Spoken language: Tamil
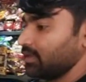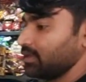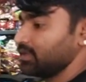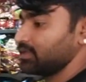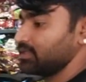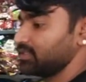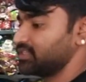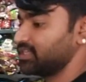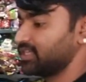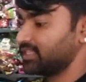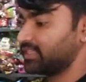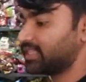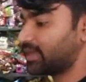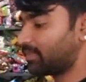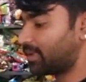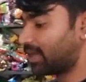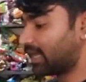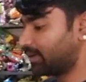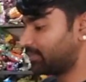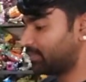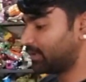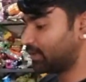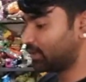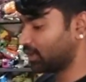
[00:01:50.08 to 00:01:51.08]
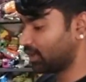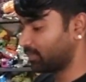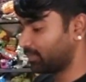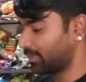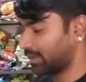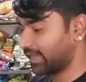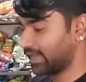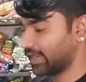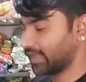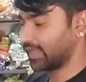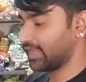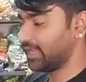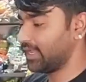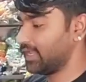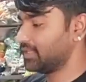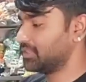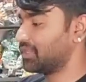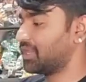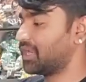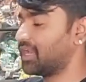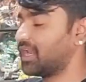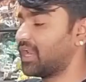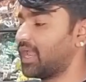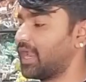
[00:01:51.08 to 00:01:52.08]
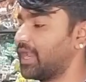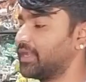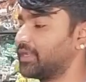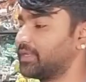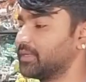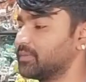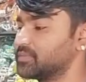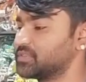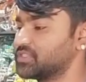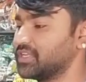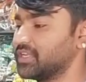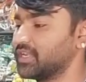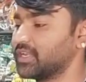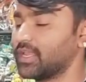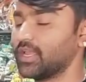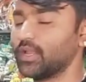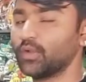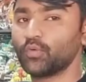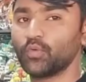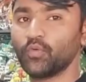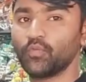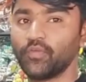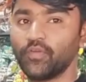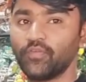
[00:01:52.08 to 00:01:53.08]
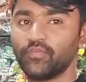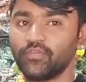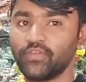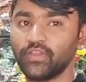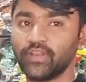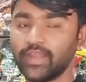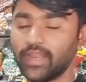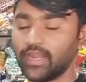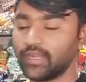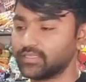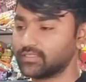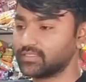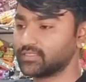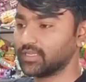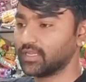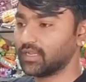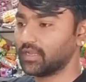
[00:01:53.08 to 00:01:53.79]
ஜி இந்த பார்பி டோல் பாருங்கள் நல்ல ஐட்டம்ஸ் இருக்குது டூ ஃபிஃப்டி ரேட்ஸ்